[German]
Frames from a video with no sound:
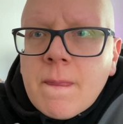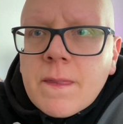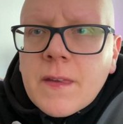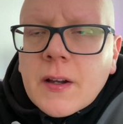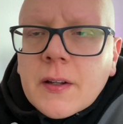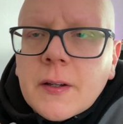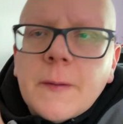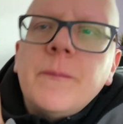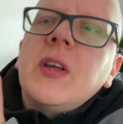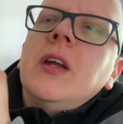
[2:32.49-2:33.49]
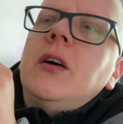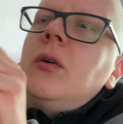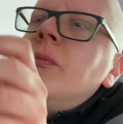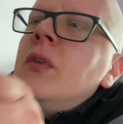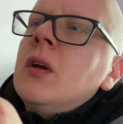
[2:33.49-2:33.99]
Zack,
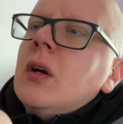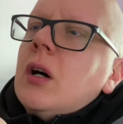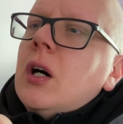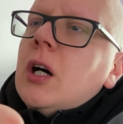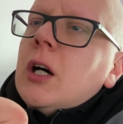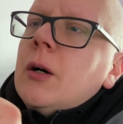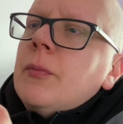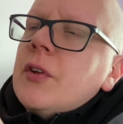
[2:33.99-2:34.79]
genau. Ähm,